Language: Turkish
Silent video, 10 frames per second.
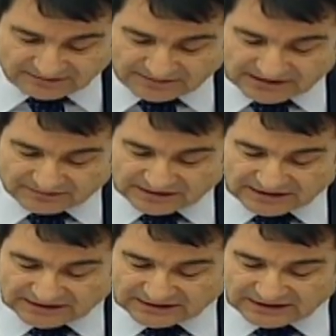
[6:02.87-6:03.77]

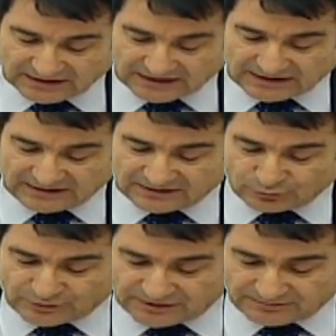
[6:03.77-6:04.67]
bakımından aylık
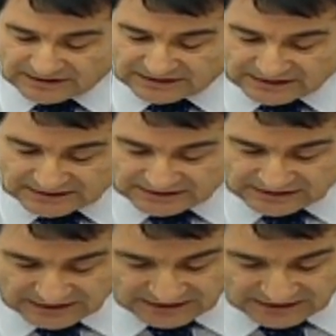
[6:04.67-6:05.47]
ücret miktarı